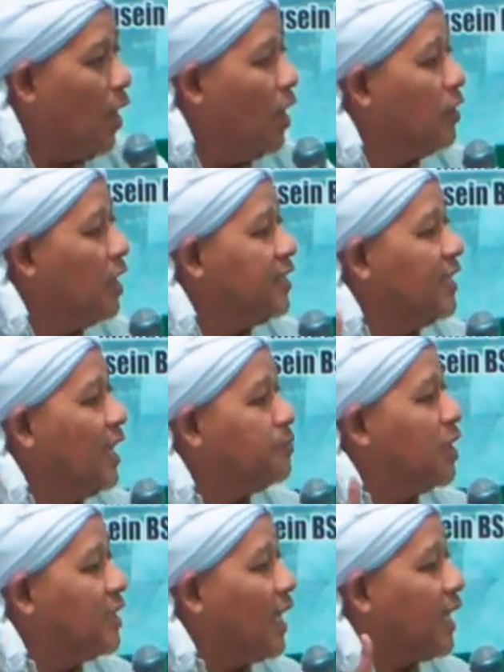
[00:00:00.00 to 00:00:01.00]
Kalau Allah
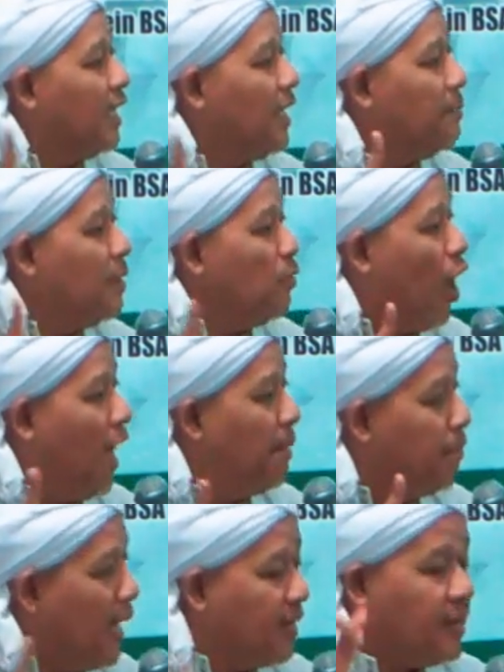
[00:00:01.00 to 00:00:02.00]
tidak ciptakan Nabi
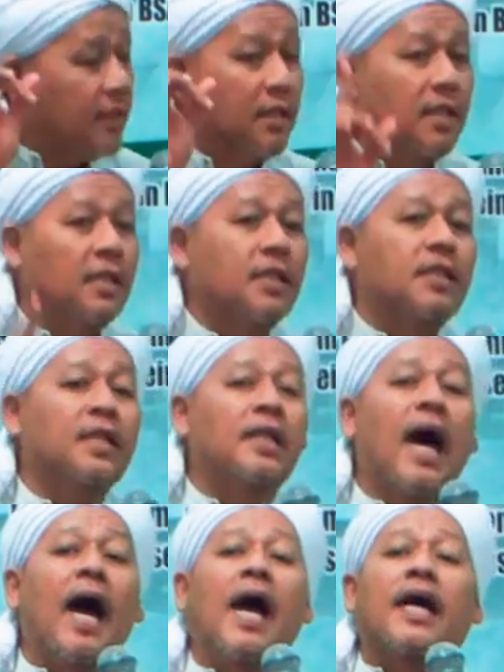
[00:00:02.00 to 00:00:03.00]
Muhammad,
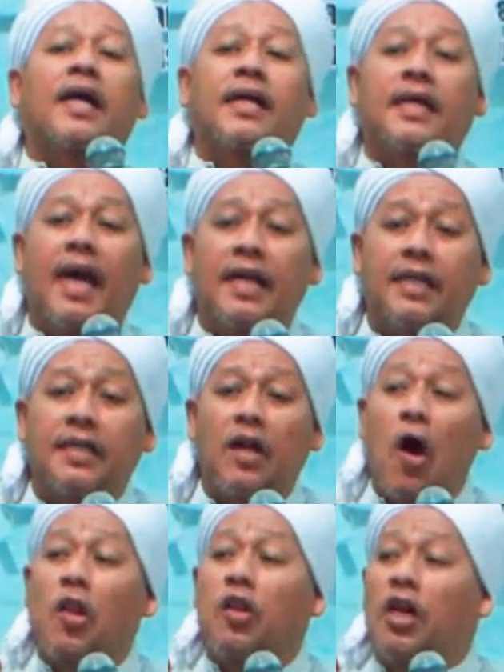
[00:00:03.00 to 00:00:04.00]
tidak akan
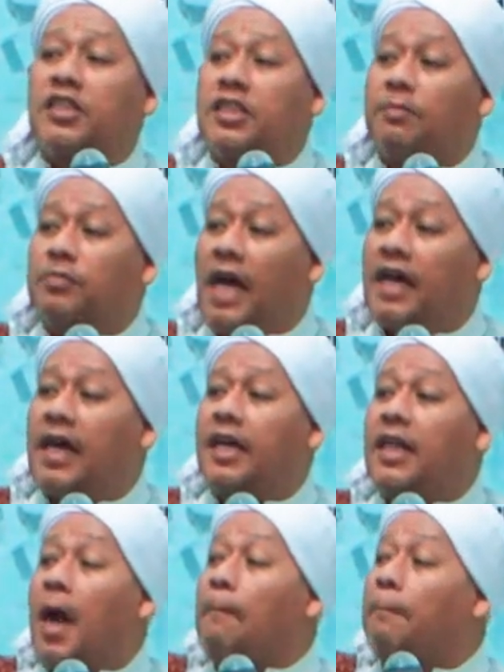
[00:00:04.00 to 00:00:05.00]
Allah
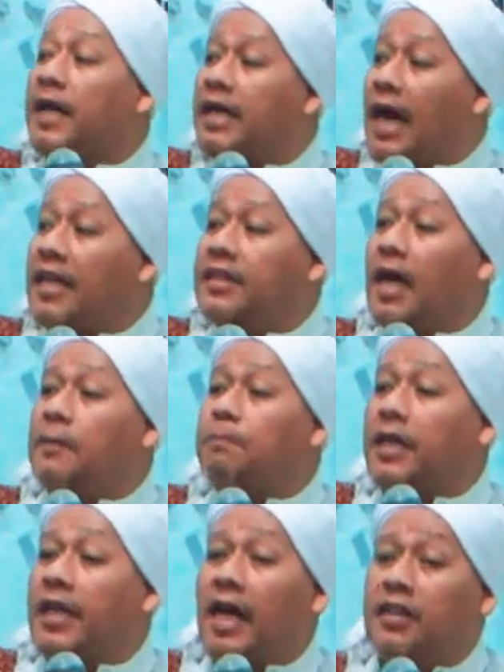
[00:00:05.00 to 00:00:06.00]
ciptakan
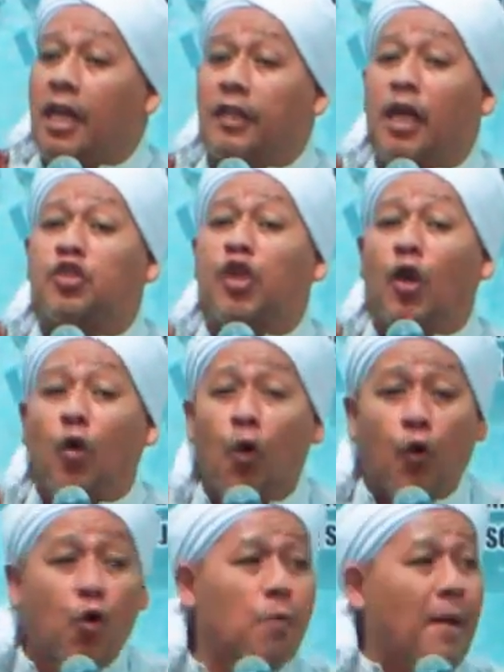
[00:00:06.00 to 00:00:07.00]
peringatan-peringatan yang
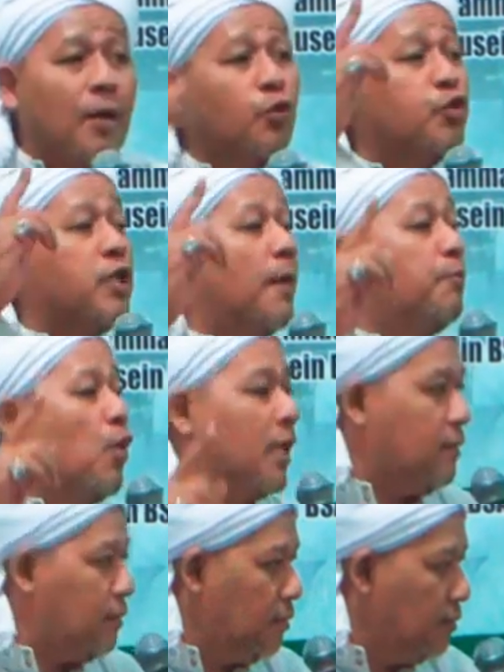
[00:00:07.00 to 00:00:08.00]
seluruh manusia
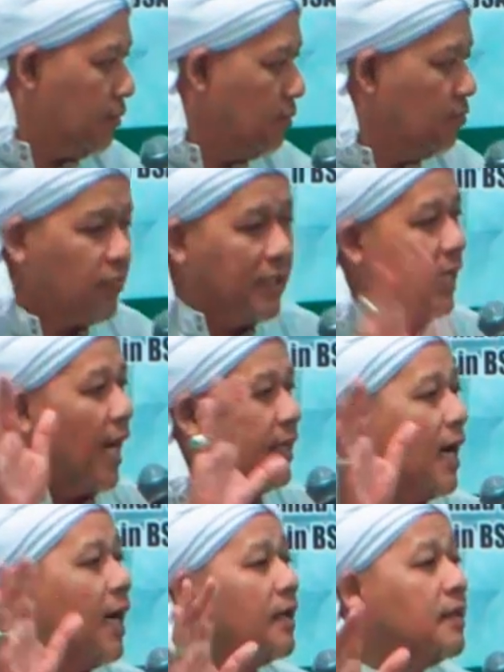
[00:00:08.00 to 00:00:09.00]
buat. Tidak
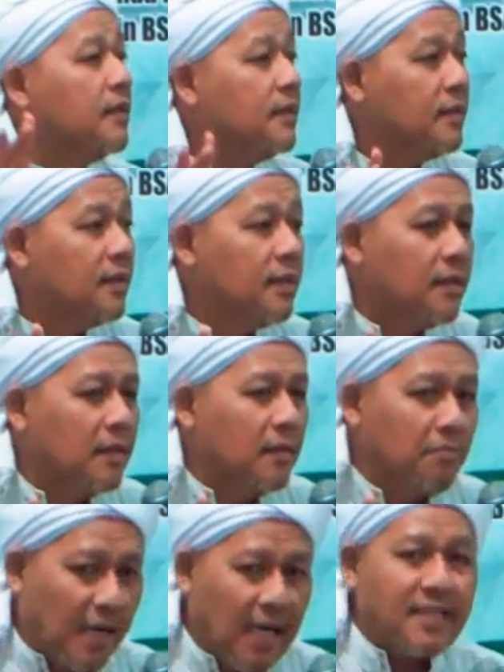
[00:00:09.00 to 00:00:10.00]
ada.
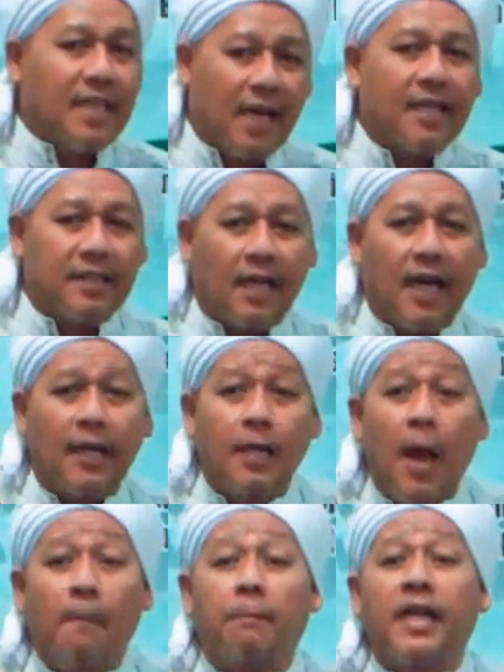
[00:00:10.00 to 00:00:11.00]
Maka saya
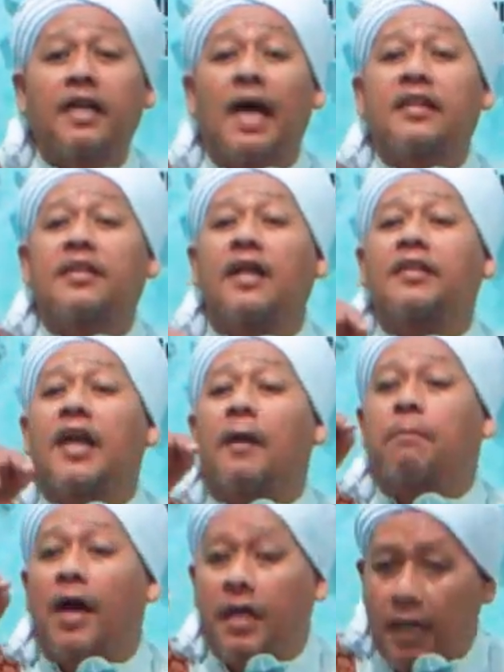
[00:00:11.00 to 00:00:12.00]
katakan peringatan
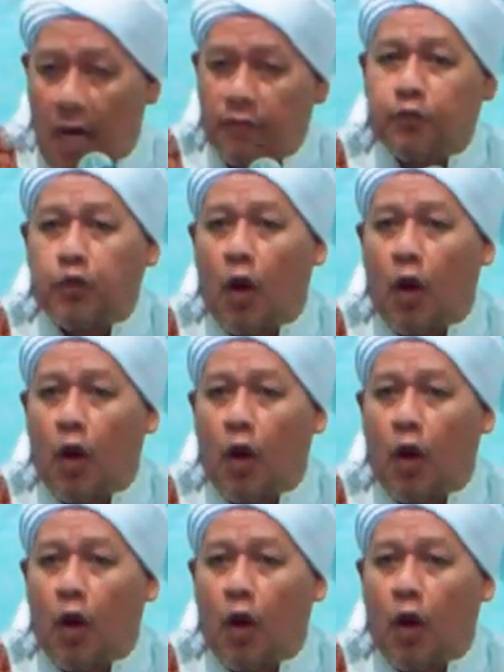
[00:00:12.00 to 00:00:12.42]
yang paling